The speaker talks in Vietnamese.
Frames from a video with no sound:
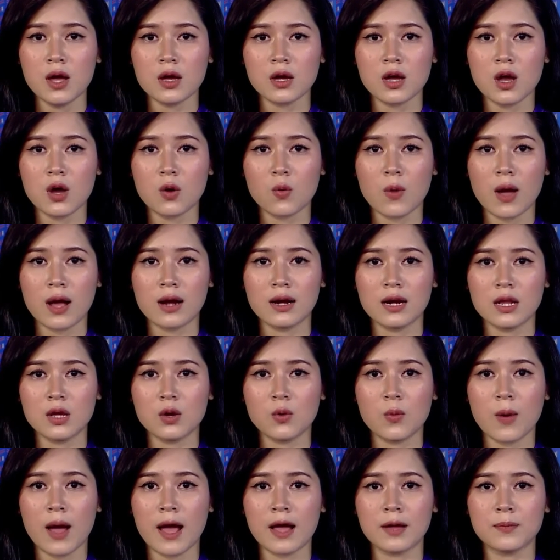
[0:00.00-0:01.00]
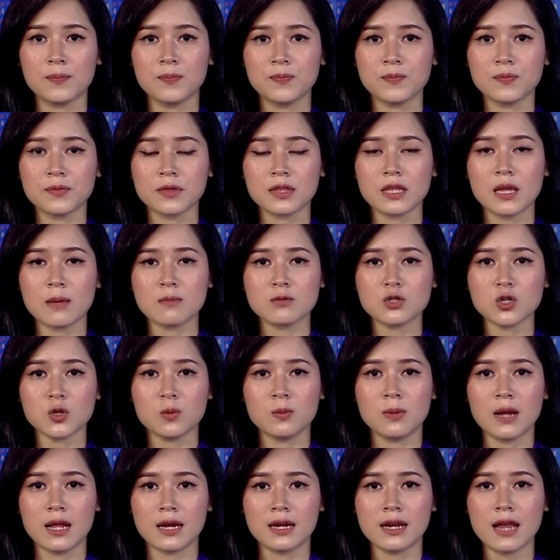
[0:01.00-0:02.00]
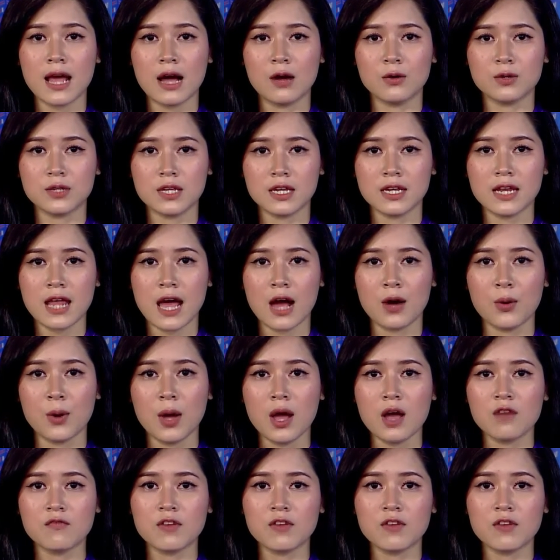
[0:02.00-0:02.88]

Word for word: cơ quan liên quan tập trung lãnh đạo chỉ đạo